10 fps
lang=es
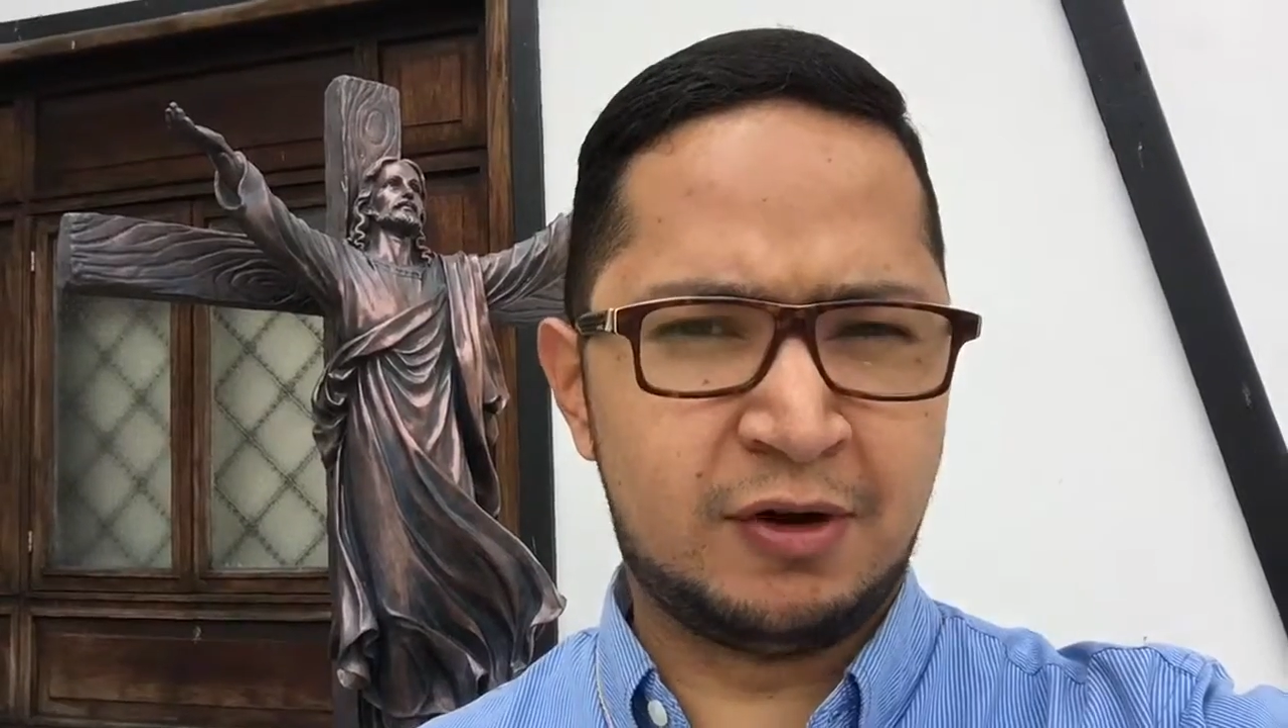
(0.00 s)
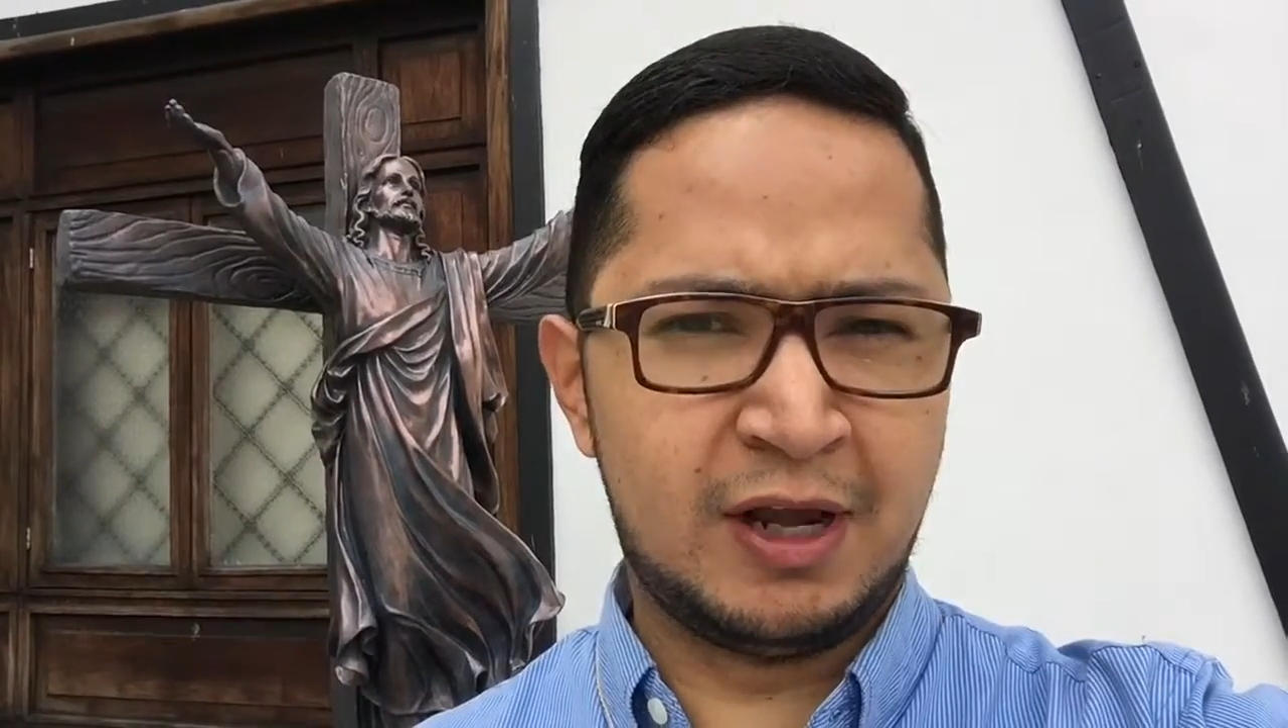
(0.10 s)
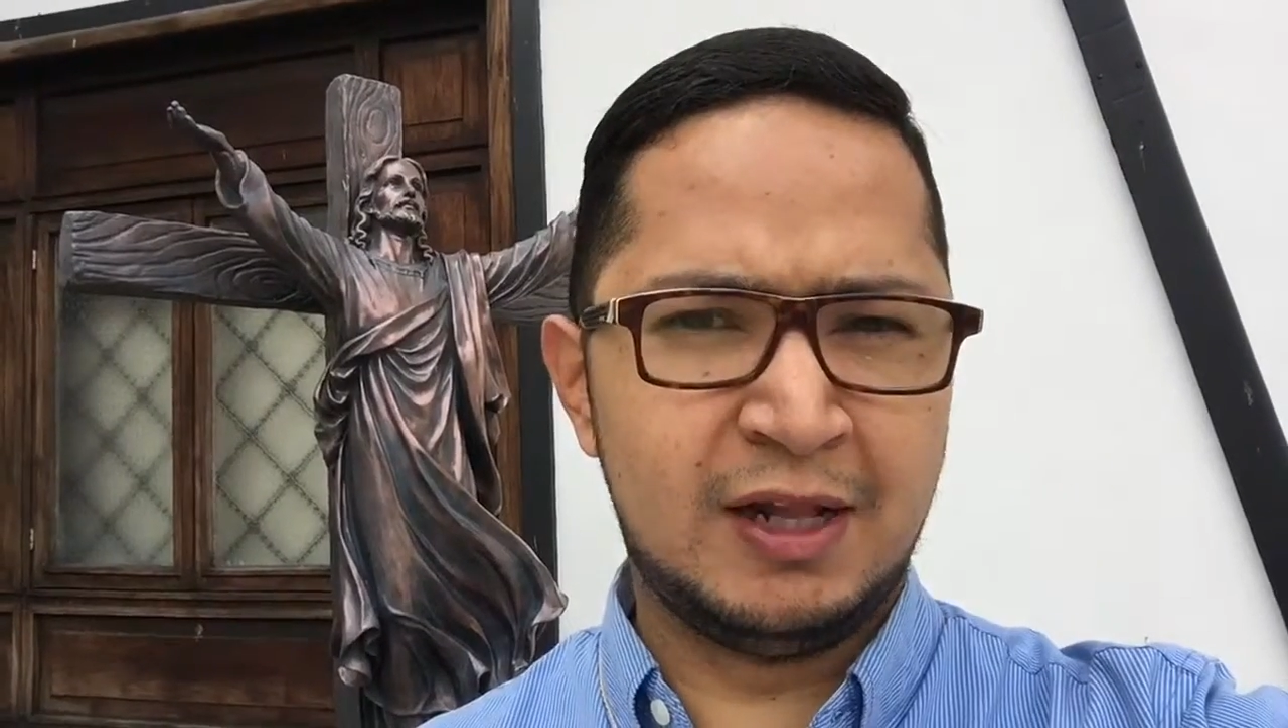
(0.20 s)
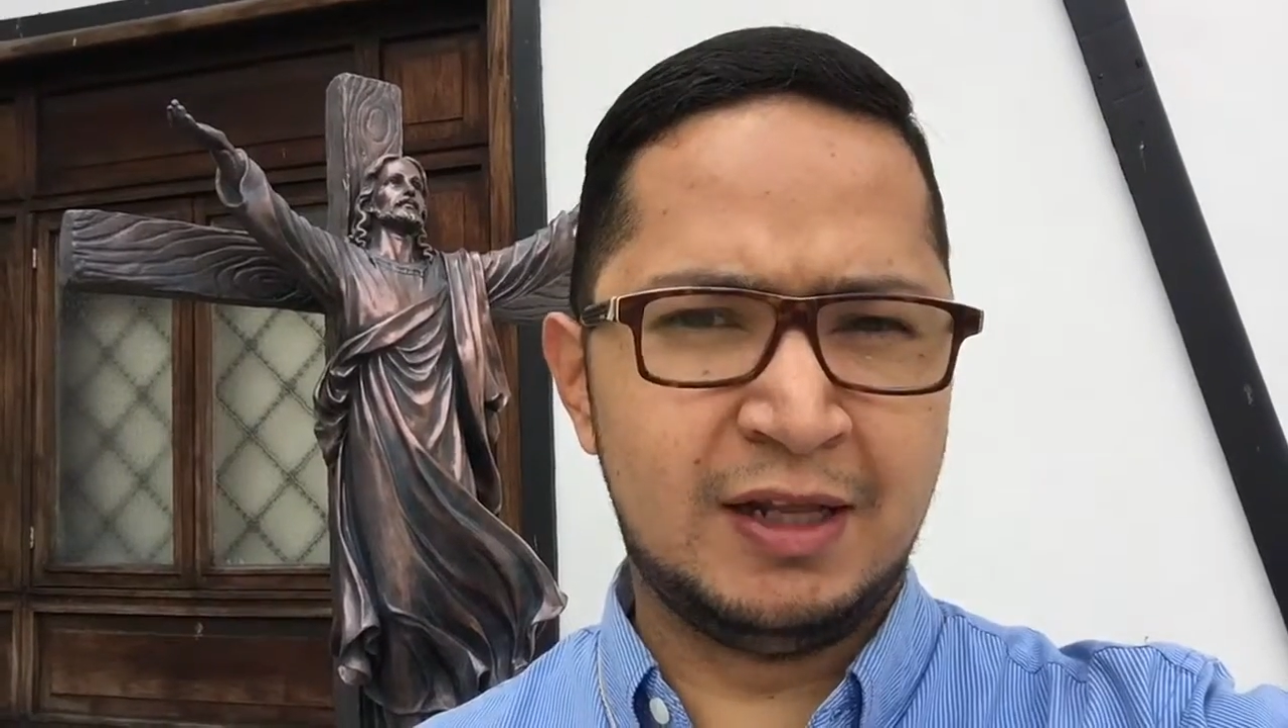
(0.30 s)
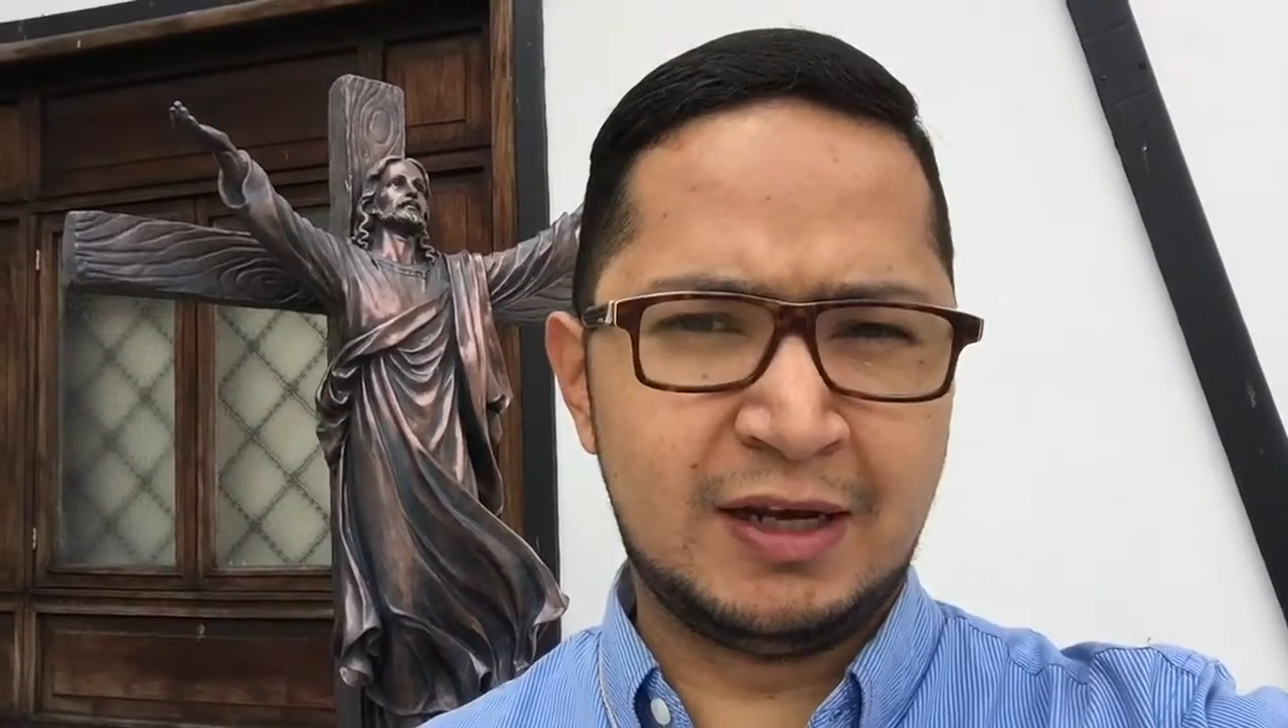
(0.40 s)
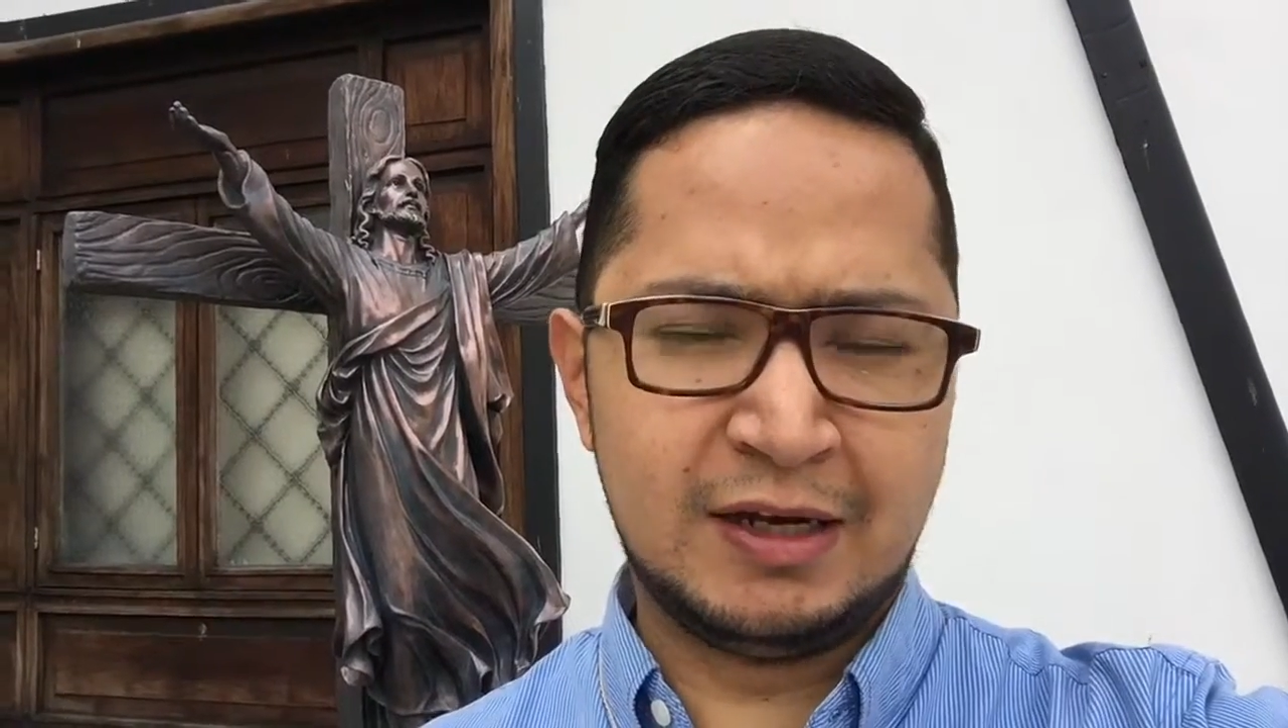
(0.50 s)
real de